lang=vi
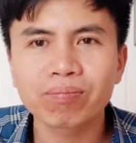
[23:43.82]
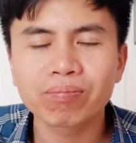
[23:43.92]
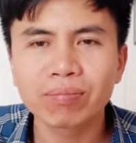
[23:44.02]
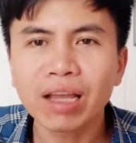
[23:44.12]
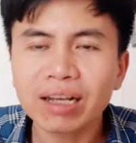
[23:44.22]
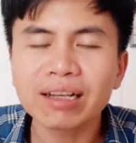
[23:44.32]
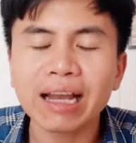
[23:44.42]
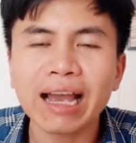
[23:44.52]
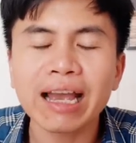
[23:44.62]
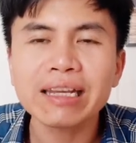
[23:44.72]
nâng
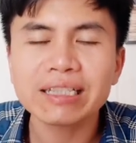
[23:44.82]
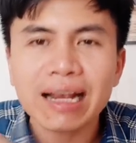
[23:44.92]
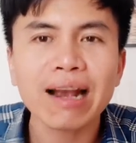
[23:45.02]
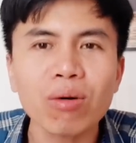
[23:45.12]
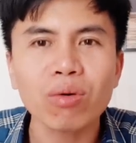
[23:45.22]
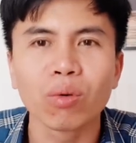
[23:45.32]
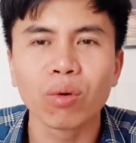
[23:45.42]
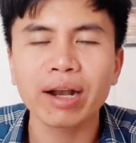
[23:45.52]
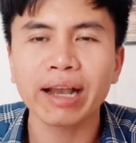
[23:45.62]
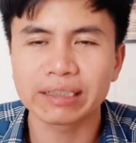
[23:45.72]
cái sao
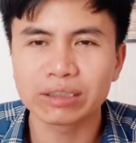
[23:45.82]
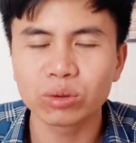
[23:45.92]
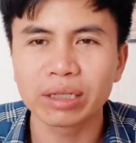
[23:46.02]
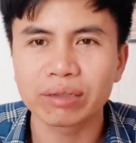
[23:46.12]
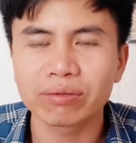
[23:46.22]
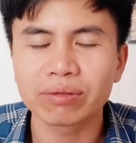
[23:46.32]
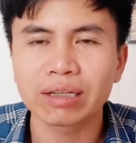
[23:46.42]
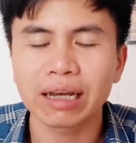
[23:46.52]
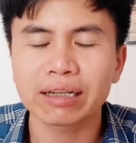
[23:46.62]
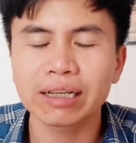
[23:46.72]
của ngành du lịch
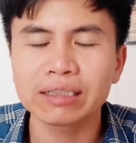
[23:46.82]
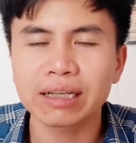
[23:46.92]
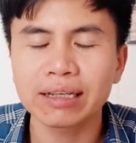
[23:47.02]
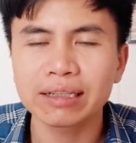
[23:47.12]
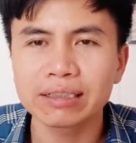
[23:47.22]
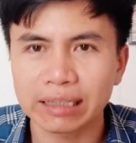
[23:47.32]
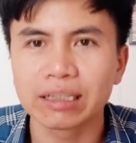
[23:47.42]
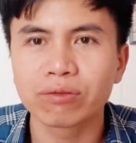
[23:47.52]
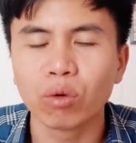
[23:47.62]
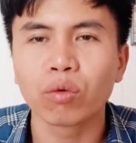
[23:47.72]
ngành cái, cái cái ngành
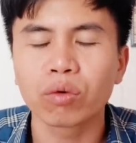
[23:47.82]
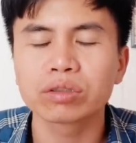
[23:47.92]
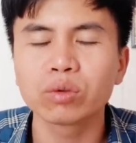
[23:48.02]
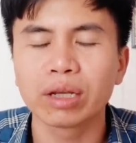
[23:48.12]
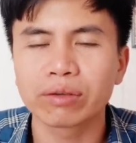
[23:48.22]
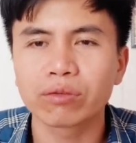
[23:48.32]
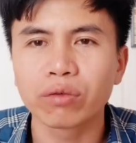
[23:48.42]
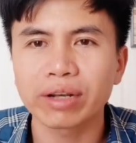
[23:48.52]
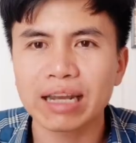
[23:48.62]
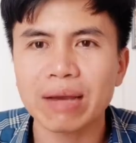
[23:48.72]
dịch vụ du lịch của
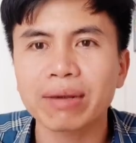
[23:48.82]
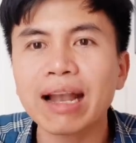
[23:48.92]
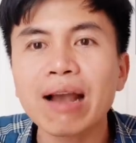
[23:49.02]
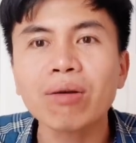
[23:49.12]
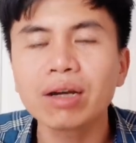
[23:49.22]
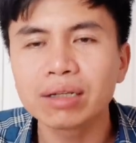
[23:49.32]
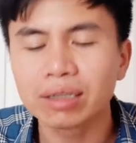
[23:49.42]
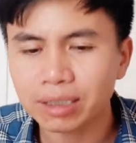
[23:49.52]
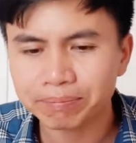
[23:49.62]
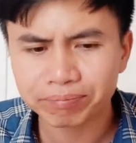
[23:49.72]
Việt Nam cao hơn
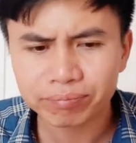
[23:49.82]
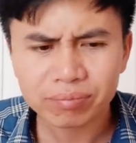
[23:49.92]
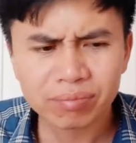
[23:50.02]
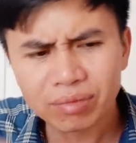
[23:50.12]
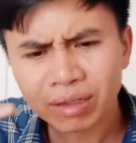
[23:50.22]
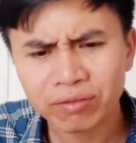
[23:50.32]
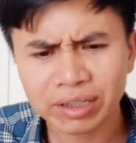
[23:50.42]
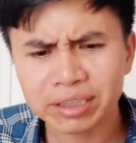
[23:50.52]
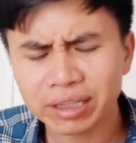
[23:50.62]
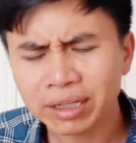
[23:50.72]
nữa và
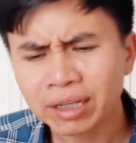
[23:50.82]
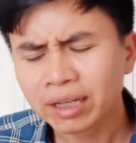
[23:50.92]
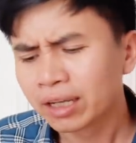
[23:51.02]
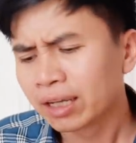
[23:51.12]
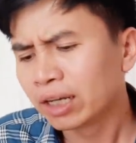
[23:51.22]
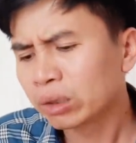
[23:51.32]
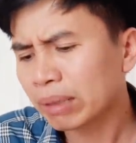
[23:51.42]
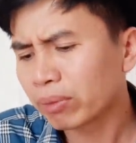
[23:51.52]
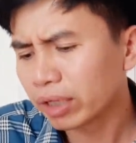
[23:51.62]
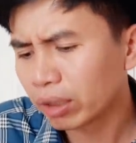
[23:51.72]
anh chị lưu
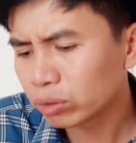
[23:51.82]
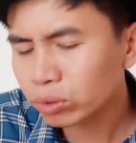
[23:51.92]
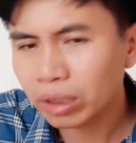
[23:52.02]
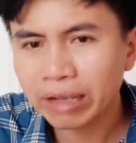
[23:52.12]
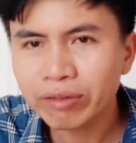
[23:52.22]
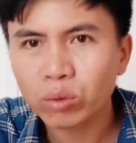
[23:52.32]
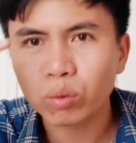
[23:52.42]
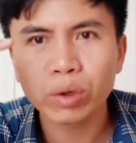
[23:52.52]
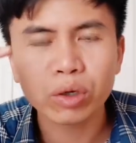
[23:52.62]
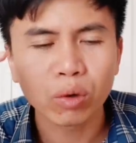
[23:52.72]
tâm một điều chúng tôi lấy ví dụ
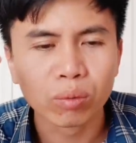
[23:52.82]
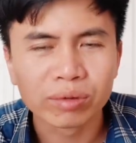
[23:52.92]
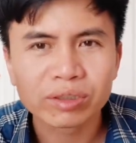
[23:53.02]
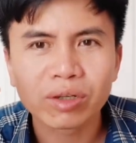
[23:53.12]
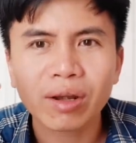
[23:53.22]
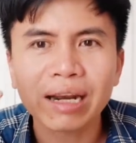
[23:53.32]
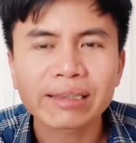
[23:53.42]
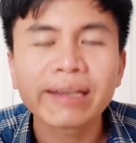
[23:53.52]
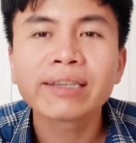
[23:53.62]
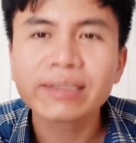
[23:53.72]
cuối cùng đó là
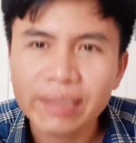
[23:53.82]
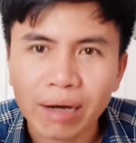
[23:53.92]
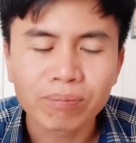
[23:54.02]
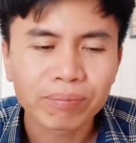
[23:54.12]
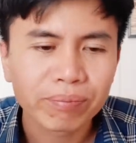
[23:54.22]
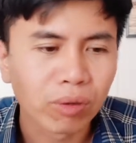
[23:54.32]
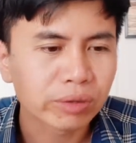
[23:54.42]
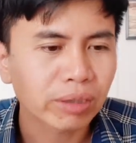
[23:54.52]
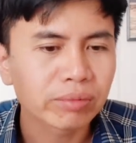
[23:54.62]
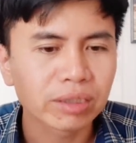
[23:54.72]
thế giới di động một
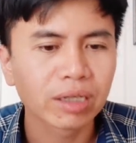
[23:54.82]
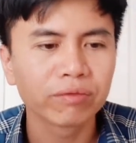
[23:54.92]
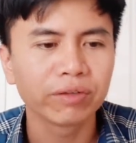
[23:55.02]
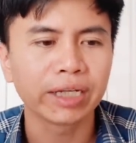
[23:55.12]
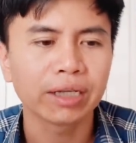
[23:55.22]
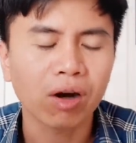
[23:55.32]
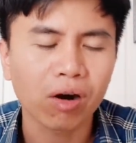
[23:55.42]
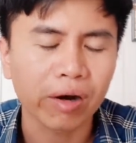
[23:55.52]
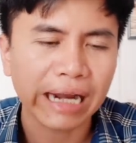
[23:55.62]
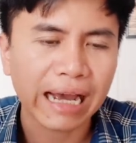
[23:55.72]
trong những đơn vị
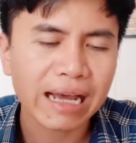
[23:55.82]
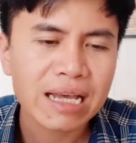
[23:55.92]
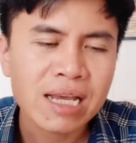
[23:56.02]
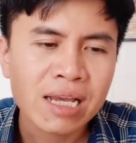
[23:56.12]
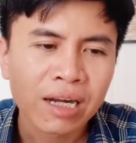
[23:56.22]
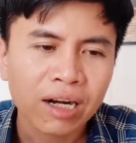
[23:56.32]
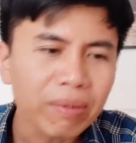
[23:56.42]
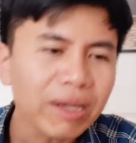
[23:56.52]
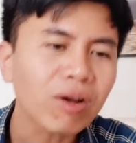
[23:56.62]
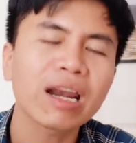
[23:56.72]
họ đã
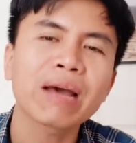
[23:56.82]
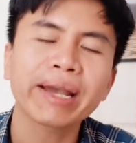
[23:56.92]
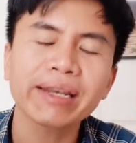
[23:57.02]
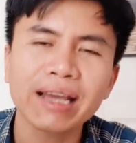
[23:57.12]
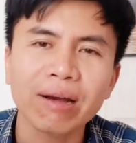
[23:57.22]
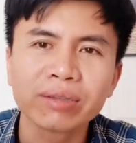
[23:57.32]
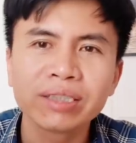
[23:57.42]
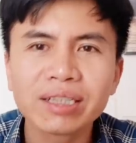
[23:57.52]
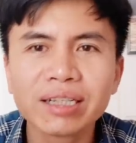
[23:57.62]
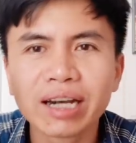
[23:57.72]
không biết họ làm cách nào
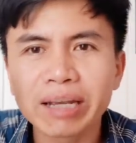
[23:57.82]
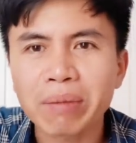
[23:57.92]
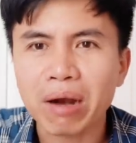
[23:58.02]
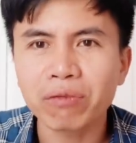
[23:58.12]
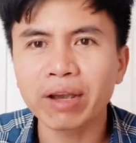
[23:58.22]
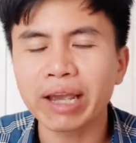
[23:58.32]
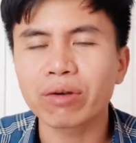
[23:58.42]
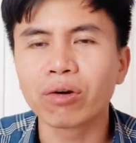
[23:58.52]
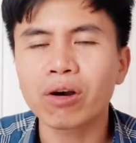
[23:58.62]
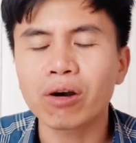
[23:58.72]
nhưng người bảo vệ
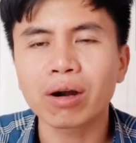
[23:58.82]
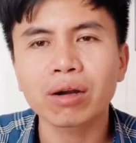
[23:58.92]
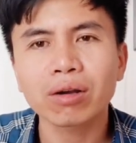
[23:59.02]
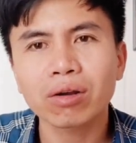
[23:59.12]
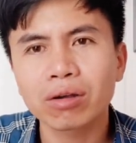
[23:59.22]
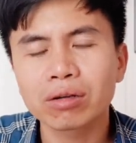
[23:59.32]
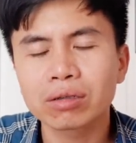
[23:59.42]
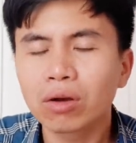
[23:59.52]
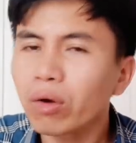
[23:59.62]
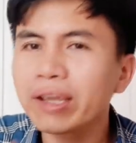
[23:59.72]
của họ
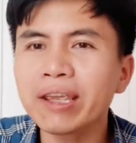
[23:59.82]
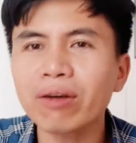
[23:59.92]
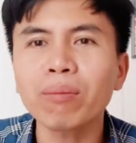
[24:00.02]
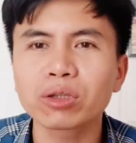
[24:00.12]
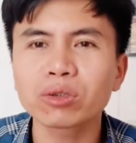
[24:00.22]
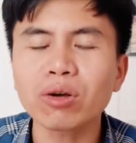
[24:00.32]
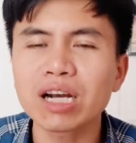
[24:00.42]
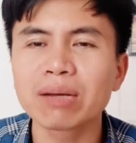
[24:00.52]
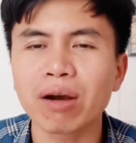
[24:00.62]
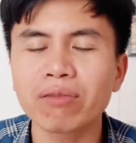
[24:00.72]
đôi khi có một số
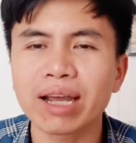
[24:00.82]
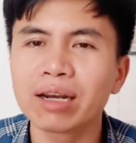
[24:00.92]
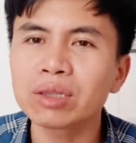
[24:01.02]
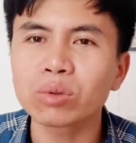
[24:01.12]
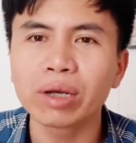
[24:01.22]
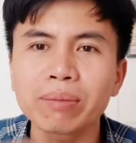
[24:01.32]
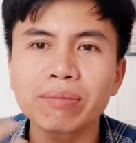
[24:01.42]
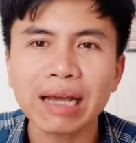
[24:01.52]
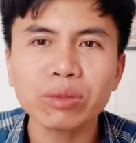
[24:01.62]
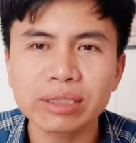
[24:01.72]
người bảo vệ lớn tuổi
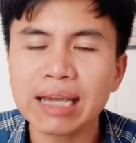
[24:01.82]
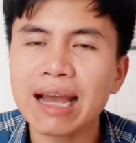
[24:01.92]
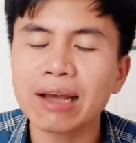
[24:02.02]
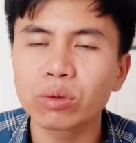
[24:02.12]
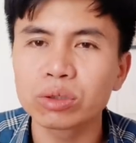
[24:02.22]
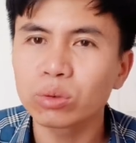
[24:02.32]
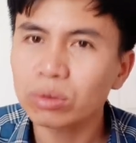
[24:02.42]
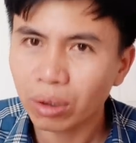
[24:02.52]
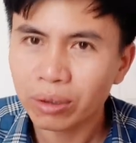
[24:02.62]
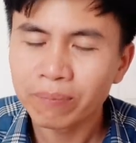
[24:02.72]
đáng tuổi cha tuổi chú
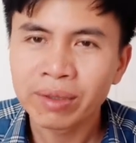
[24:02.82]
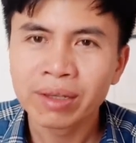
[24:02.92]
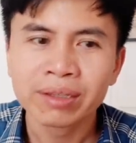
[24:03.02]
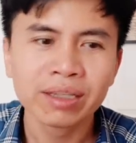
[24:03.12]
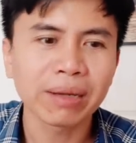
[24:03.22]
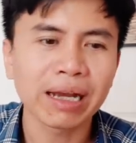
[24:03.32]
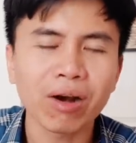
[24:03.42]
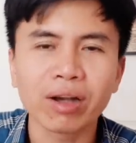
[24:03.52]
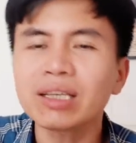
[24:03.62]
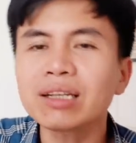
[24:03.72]
tôi nhưng mà
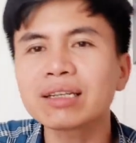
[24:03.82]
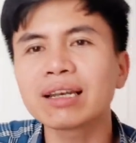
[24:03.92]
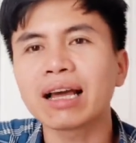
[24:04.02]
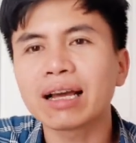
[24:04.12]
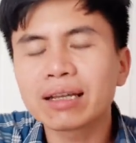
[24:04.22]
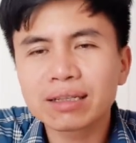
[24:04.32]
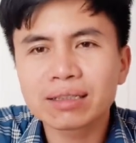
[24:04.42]
họ rất là